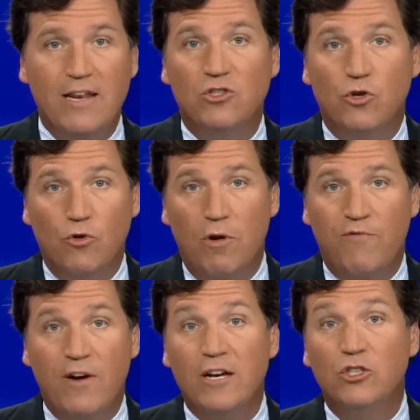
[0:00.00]
и его
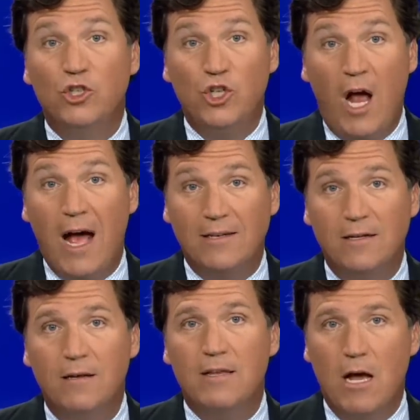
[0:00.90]
девушка
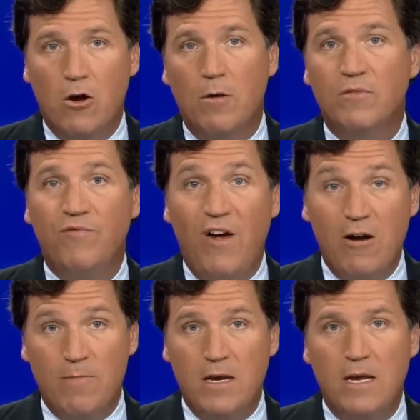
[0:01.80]
выстрелила безоружному
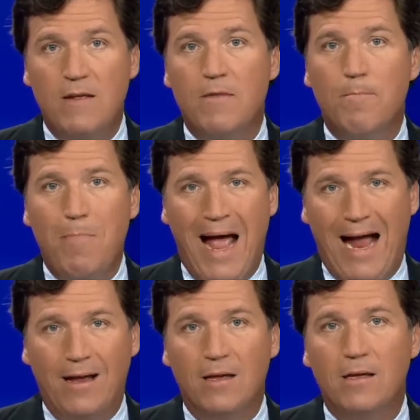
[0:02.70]
пожарному в
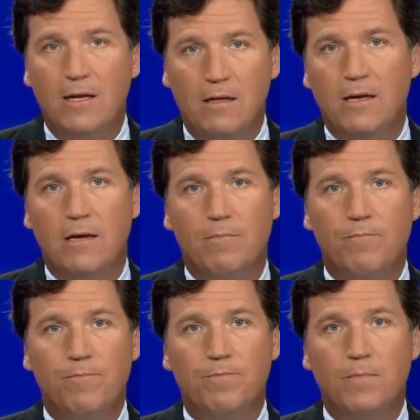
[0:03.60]
спину, убив
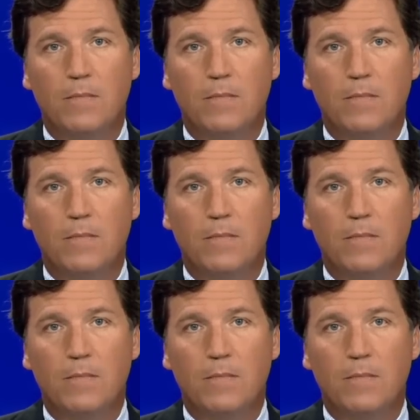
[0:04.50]
его.